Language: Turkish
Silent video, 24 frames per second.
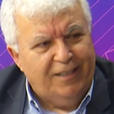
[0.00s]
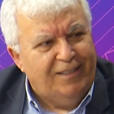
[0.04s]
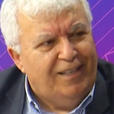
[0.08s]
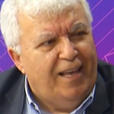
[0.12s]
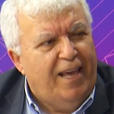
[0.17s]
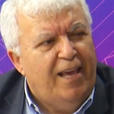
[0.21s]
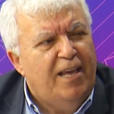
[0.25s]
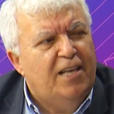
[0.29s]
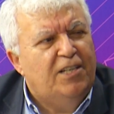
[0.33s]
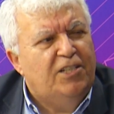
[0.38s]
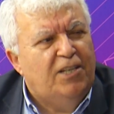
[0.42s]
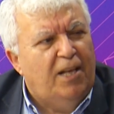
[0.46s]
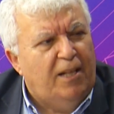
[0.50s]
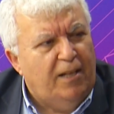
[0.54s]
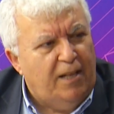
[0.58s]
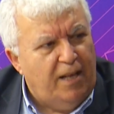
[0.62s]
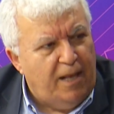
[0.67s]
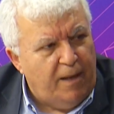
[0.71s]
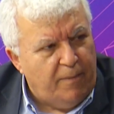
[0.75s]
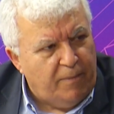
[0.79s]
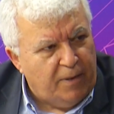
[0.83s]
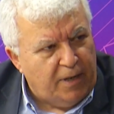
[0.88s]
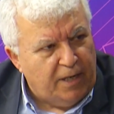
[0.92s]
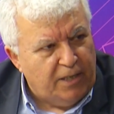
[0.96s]
heyecanla
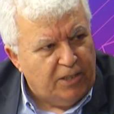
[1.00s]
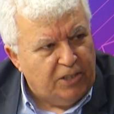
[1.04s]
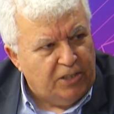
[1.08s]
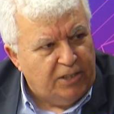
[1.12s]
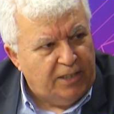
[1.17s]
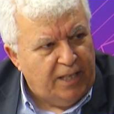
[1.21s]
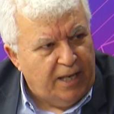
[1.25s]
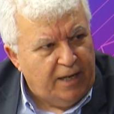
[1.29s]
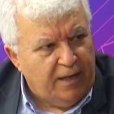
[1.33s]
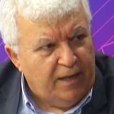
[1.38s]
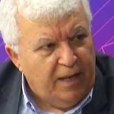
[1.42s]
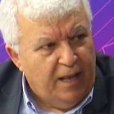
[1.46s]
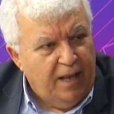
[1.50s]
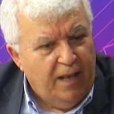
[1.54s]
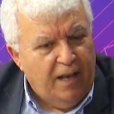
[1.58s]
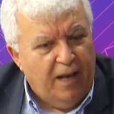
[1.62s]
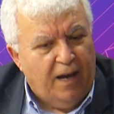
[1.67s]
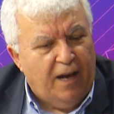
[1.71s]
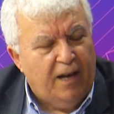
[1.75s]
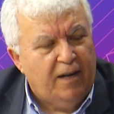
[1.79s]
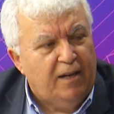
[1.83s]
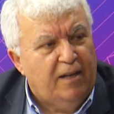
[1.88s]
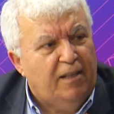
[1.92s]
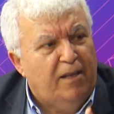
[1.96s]
yapılan işler.
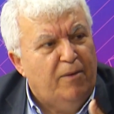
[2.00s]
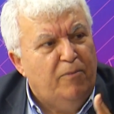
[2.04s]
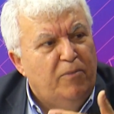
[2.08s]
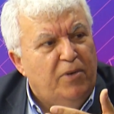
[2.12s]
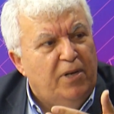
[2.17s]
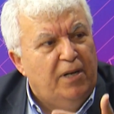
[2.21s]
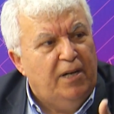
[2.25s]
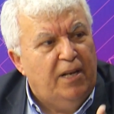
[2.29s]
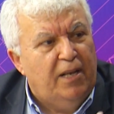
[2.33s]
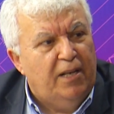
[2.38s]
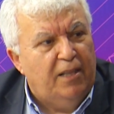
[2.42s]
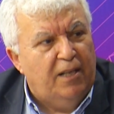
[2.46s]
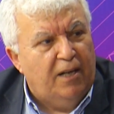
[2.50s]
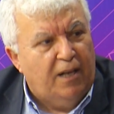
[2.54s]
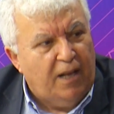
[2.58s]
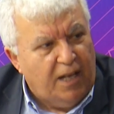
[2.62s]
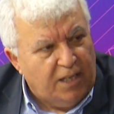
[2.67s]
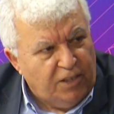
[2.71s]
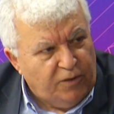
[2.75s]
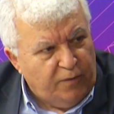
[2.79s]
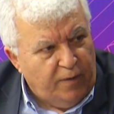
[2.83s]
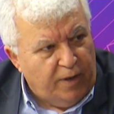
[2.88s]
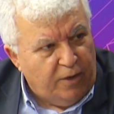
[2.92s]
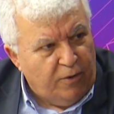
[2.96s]
Arkadan birileri de
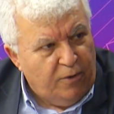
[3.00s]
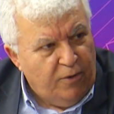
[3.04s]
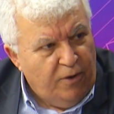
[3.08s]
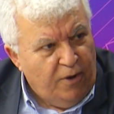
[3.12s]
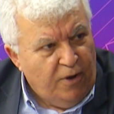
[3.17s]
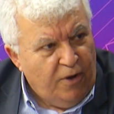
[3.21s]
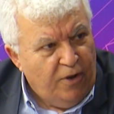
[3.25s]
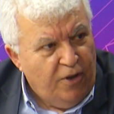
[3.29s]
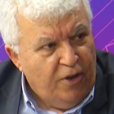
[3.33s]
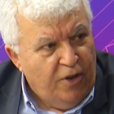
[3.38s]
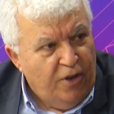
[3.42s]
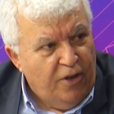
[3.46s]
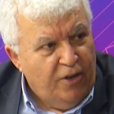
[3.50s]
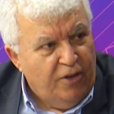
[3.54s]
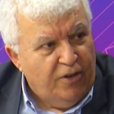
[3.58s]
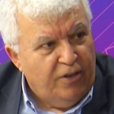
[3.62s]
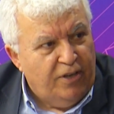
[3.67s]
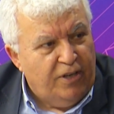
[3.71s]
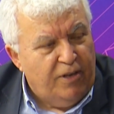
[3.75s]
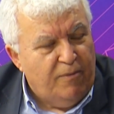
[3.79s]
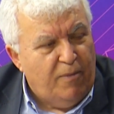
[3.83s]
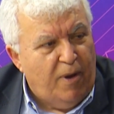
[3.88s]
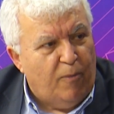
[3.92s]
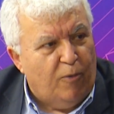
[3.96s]
gaz veriyor evet.
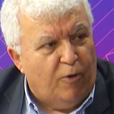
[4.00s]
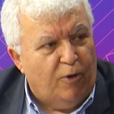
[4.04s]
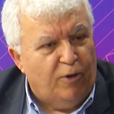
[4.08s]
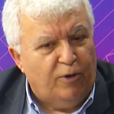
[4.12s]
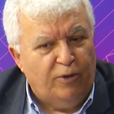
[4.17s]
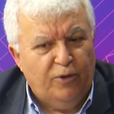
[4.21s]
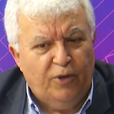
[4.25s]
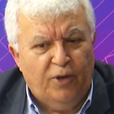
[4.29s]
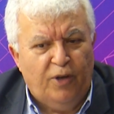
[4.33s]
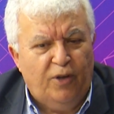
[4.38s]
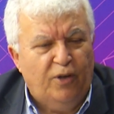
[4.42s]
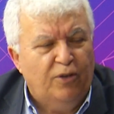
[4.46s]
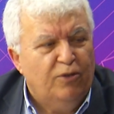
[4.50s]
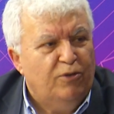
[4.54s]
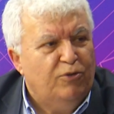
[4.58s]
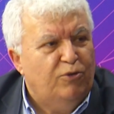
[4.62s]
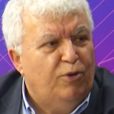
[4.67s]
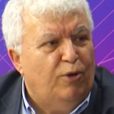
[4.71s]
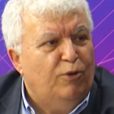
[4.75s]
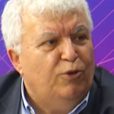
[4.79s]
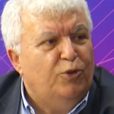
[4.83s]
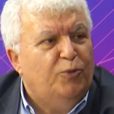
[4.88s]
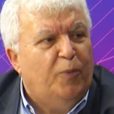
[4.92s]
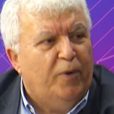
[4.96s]
İmamoğlu'nu.
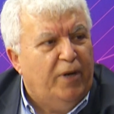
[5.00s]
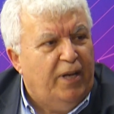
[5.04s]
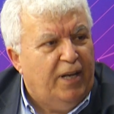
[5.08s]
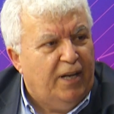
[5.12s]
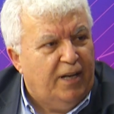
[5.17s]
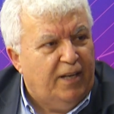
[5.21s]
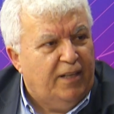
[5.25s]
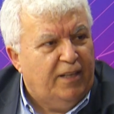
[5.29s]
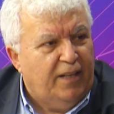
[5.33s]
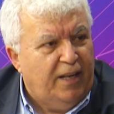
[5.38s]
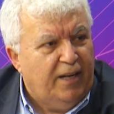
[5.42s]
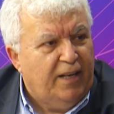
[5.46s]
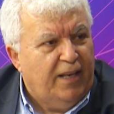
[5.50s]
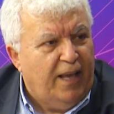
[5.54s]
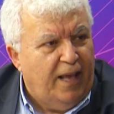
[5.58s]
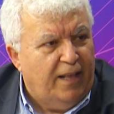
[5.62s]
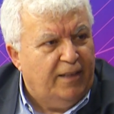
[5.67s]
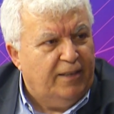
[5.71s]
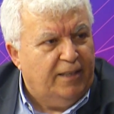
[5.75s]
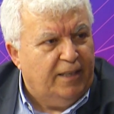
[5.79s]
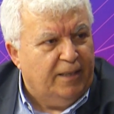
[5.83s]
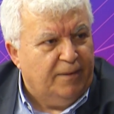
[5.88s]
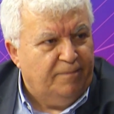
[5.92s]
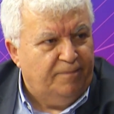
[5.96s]
Sonuç buraya kadar
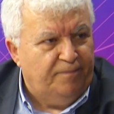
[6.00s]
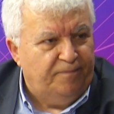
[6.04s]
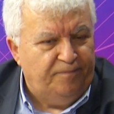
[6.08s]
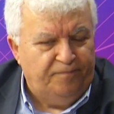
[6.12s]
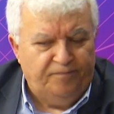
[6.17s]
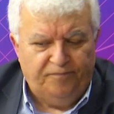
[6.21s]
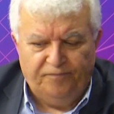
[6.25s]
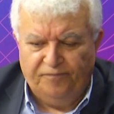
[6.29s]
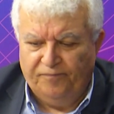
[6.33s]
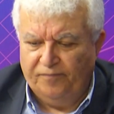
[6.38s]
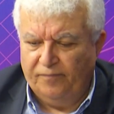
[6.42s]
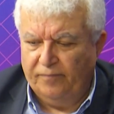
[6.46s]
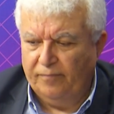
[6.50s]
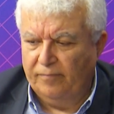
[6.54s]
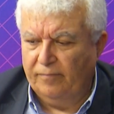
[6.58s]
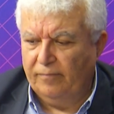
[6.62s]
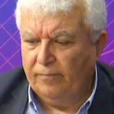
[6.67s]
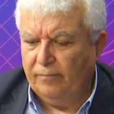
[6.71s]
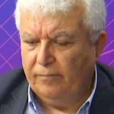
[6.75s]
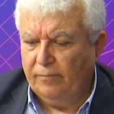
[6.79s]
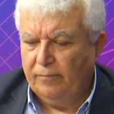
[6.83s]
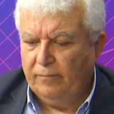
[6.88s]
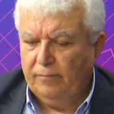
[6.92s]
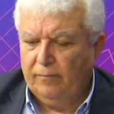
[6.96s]
geldi. Yani İmamoğlu'nun
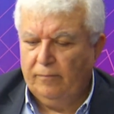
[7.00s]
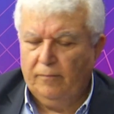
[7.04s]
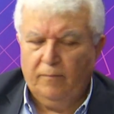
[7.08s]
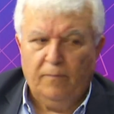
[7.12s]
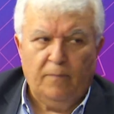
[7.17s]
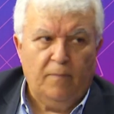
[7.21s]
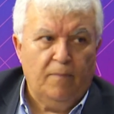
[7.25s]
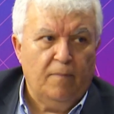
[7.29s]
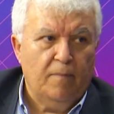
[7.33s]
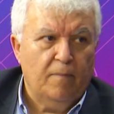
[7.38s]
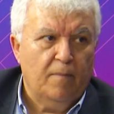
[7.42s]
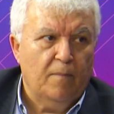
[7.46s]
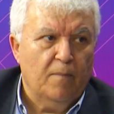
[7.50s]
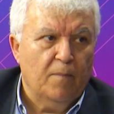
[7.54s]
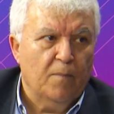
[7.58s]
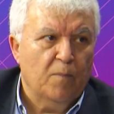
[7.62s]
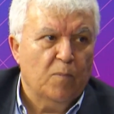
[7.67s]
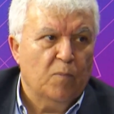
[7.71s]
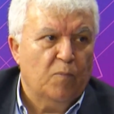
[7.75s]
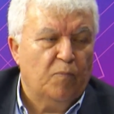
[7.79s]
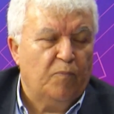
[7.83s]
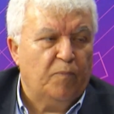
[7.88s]
Erzurum'da e,